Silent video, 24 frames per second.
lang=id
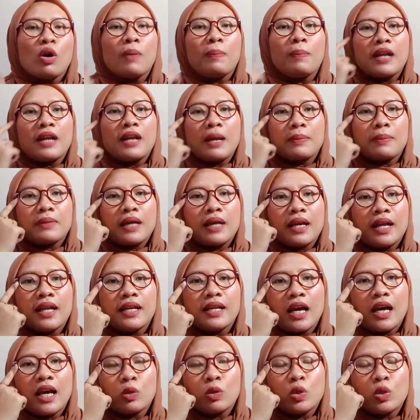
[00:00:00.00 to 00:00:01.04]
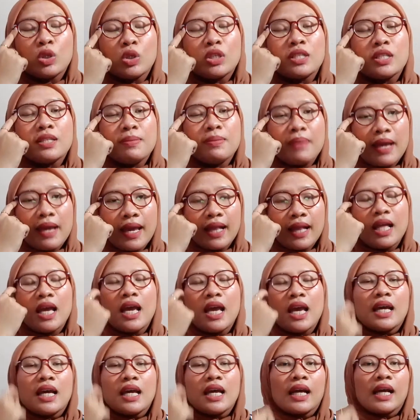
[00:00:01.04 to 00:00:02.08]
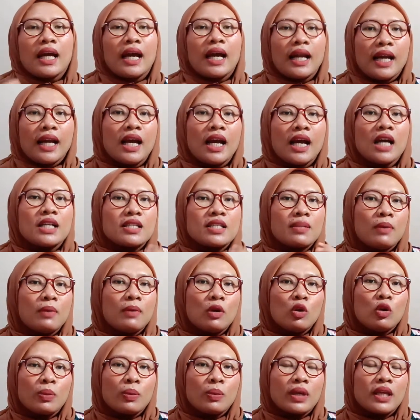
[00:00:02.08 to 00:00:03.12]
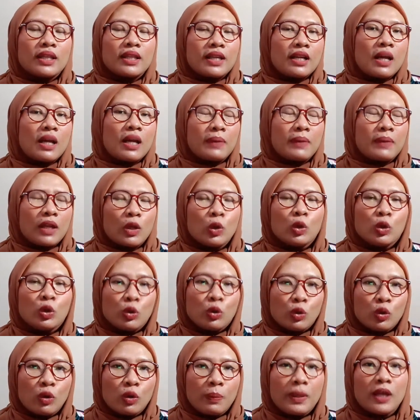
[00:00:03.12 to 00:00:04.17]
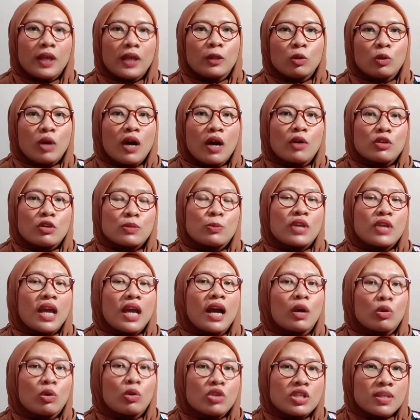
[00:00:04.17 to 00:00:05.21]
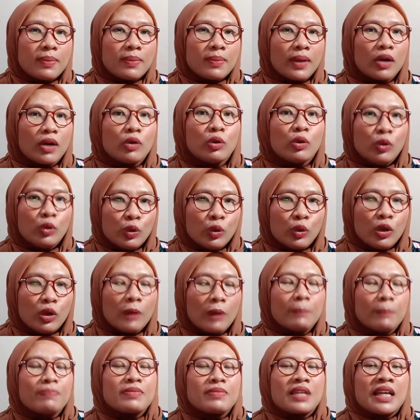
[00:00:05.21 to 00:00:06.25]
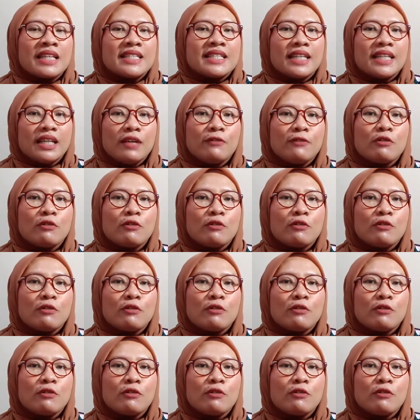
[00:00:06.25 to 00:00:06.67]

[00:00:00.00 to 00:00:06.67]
Itu pendaftaran akun Gmail. Karena sebelum kita daftar YouTube itu harus punya akun Gmail dulu.